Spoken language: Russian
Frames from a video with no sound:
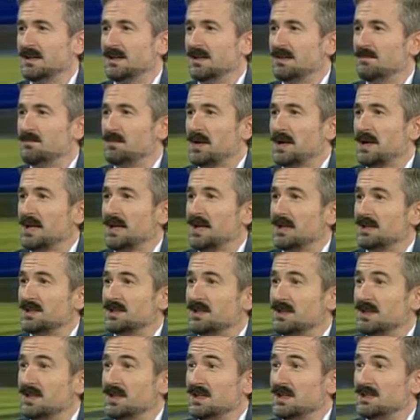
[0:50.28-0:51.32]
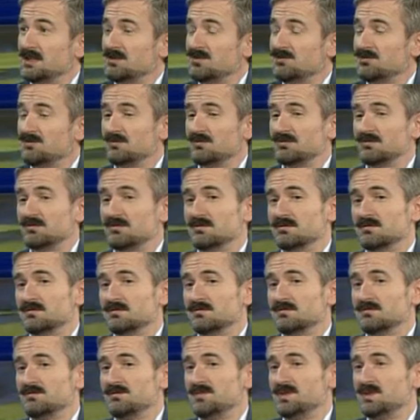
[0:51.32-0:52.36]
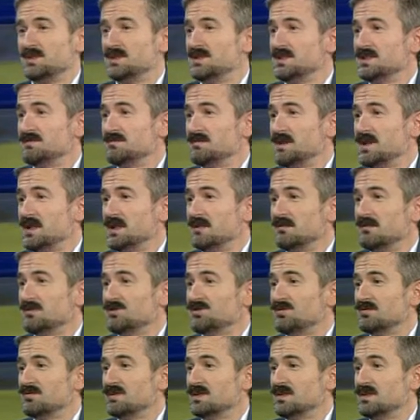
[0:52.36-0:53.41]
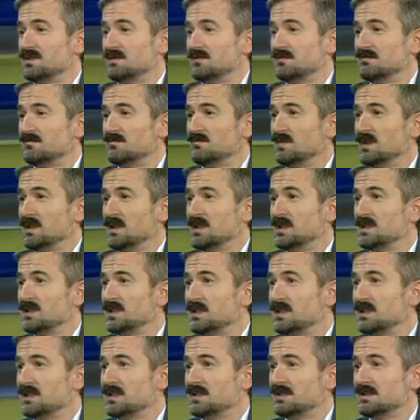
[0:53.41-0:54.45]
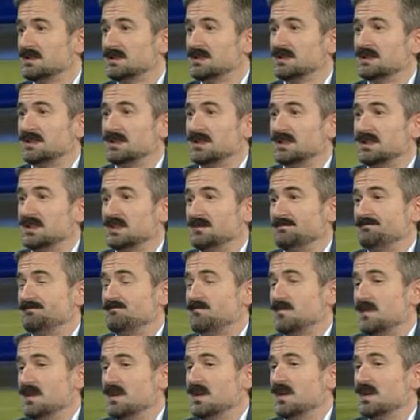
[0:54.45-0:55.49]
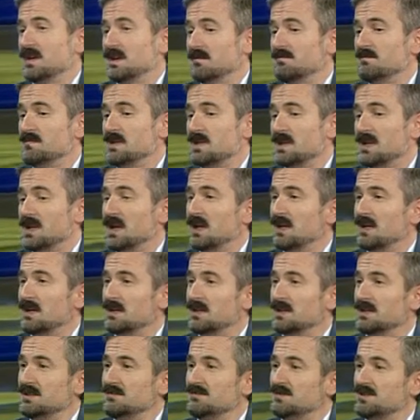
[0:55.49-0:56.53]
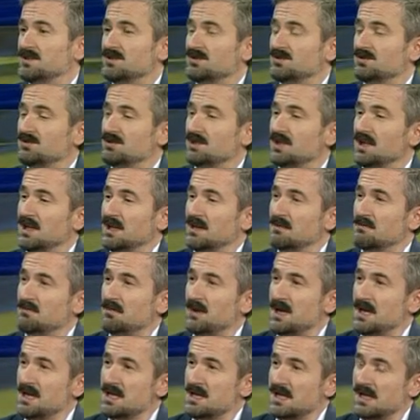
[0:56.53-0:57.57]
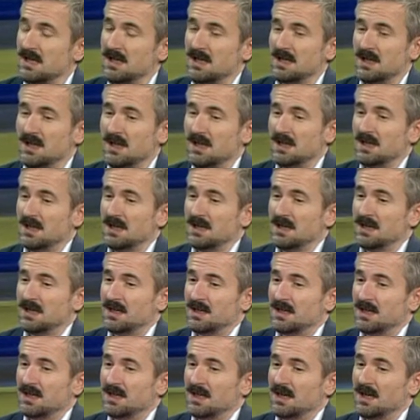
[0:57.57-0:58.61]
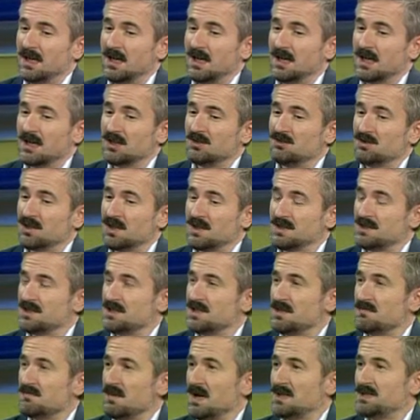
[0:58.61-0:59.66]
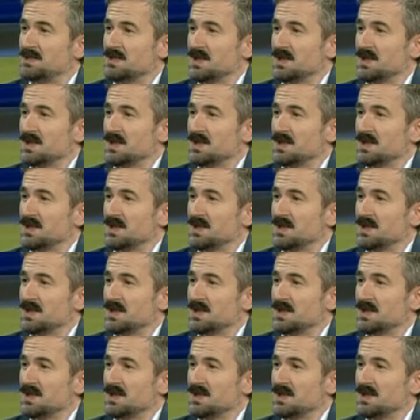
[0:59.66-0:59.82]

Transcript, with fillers: проекты есть у, у бизнесмена, особенно у молодых. И мы, как инвестиционная компания, которая занимается